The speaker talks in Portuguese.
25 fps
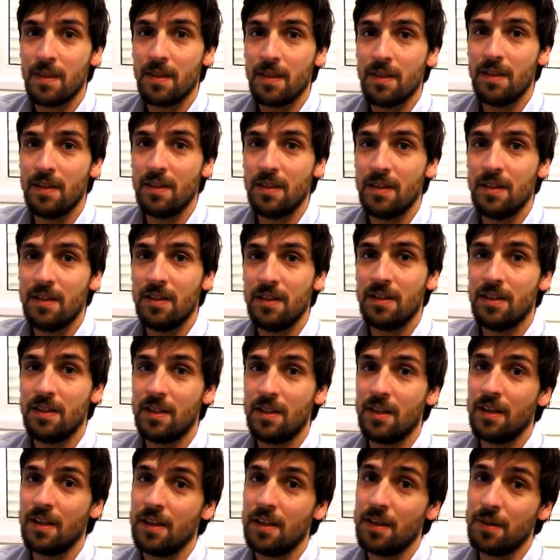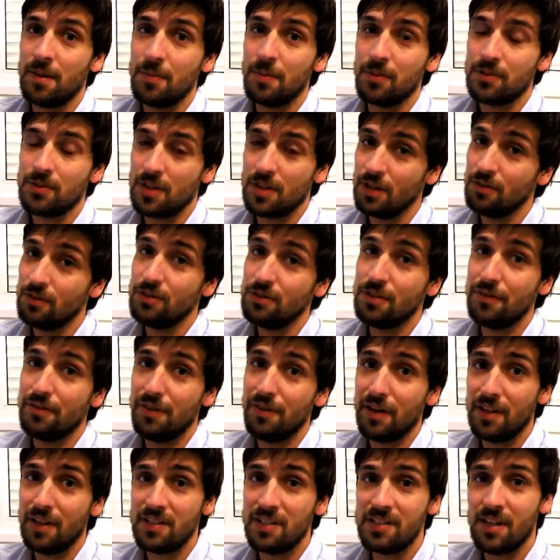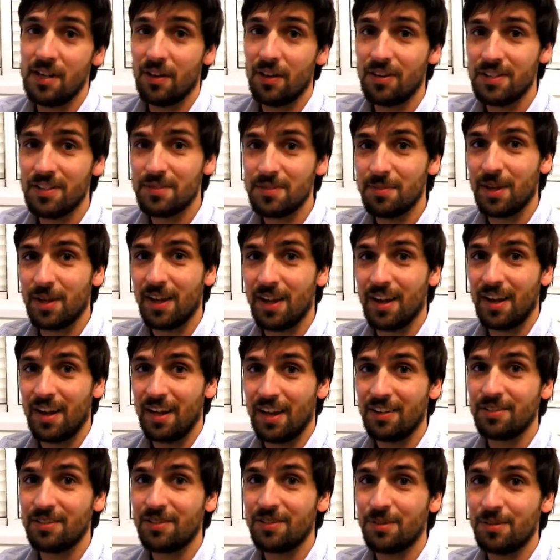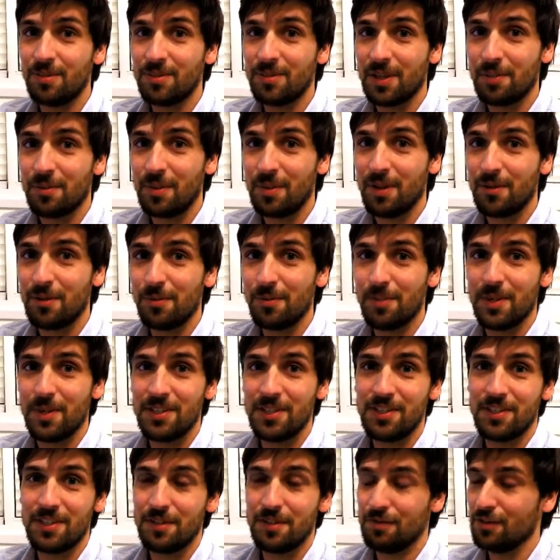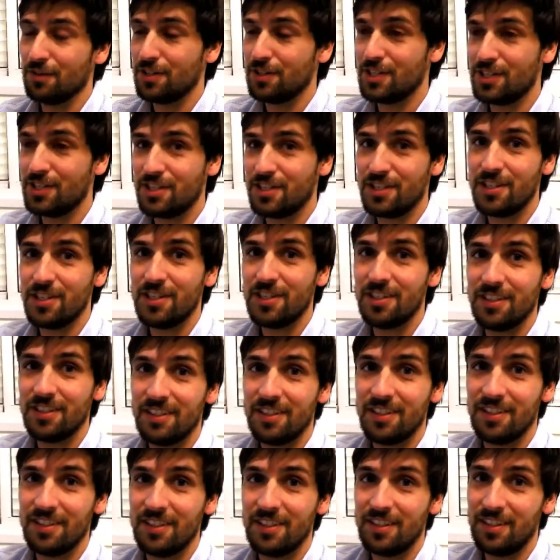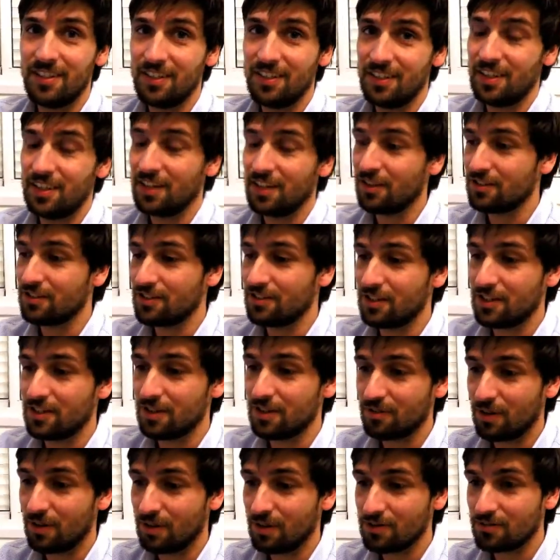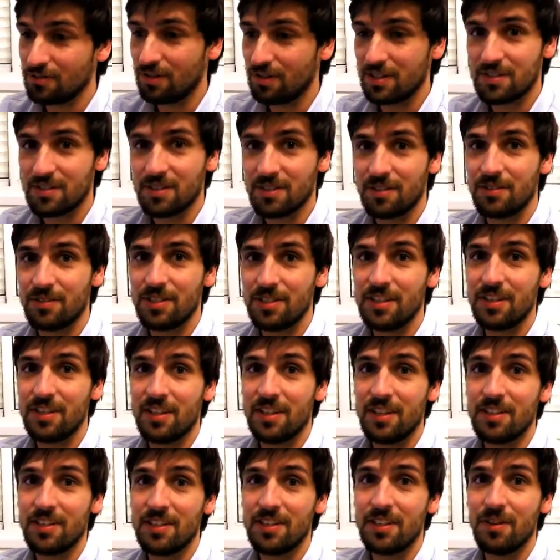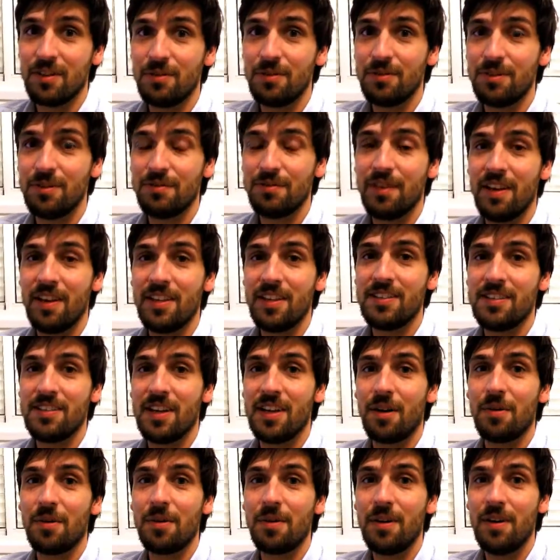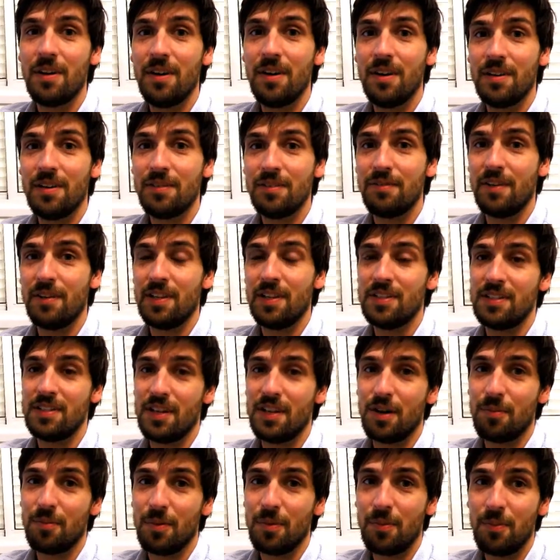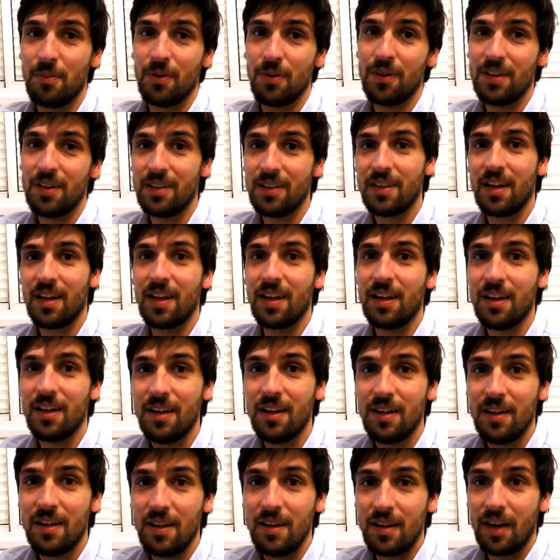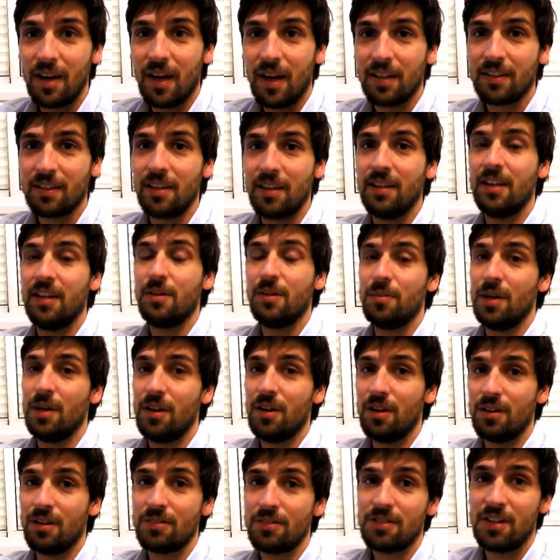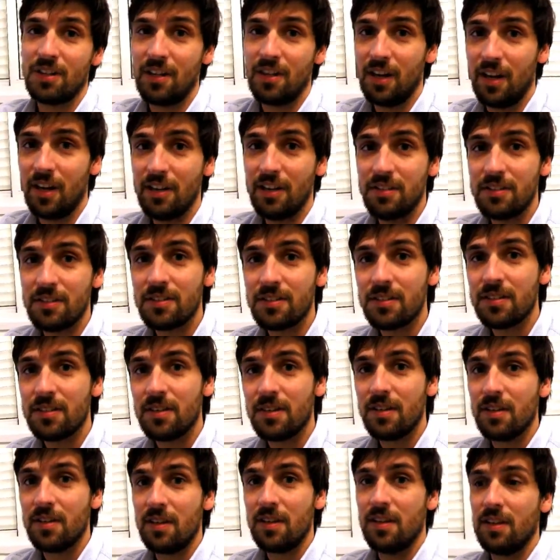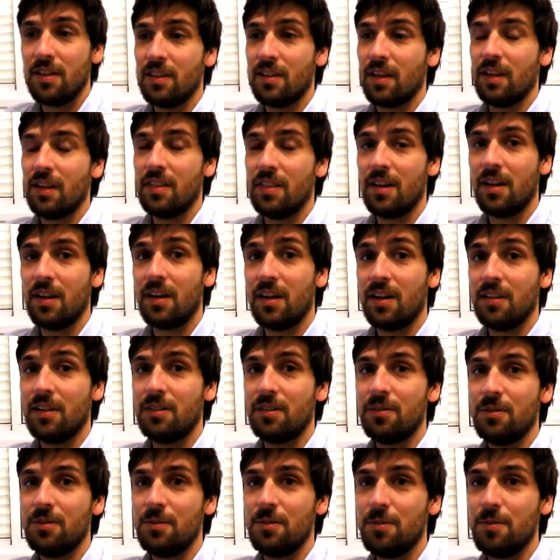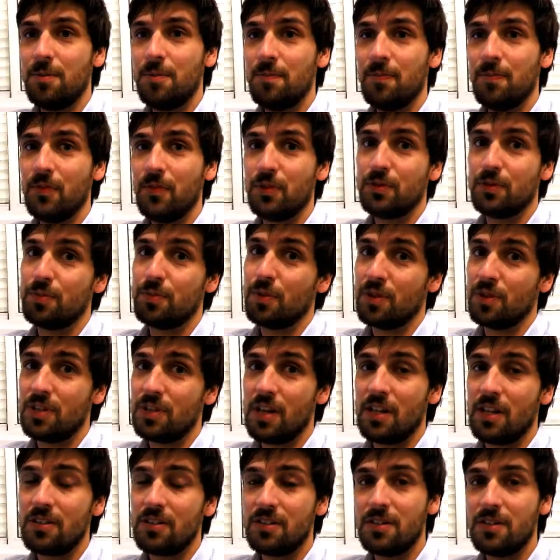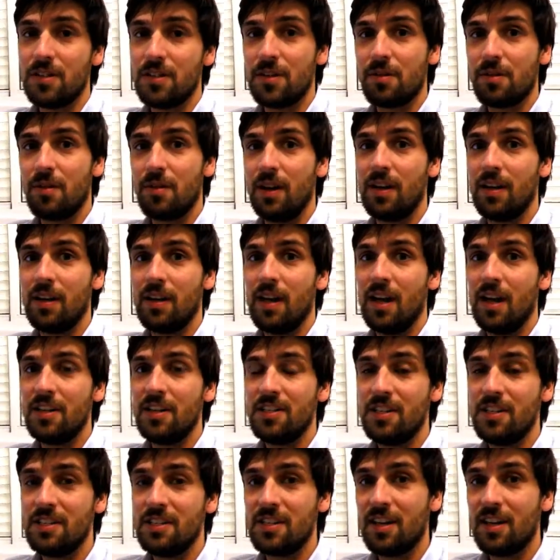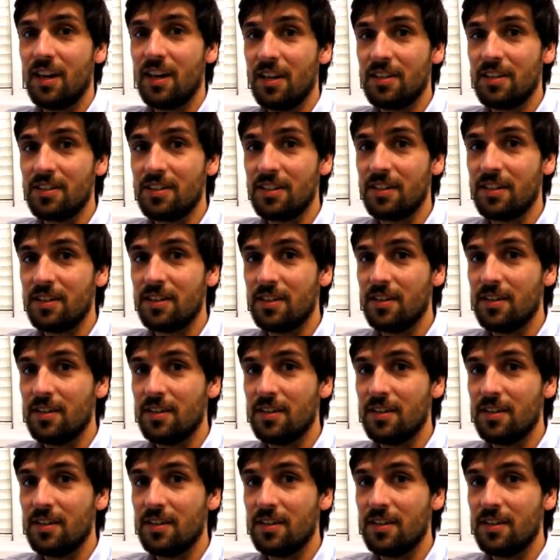e ter buscando um diferencial nesse mercado, como está bem competitivo hoje em dia e a nossa atual situação, a gente tem que ter o diferencial, diferencial para poder estar tá atendendo melhor os clientes e estar tá entregando uns projetos de qualidade e excelência.